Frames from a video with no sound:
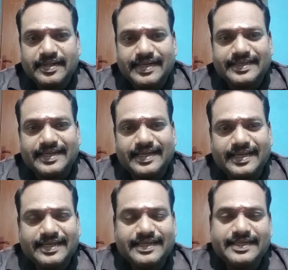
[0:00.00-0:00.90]
அதனால்
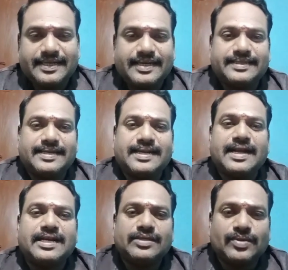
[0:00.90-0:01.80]
அந்த
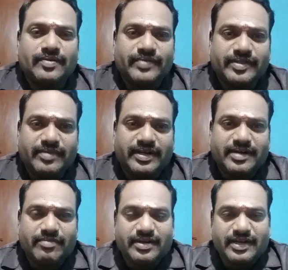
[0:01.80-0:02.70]
நன்றி சொல்லும் விதமாக நம்ம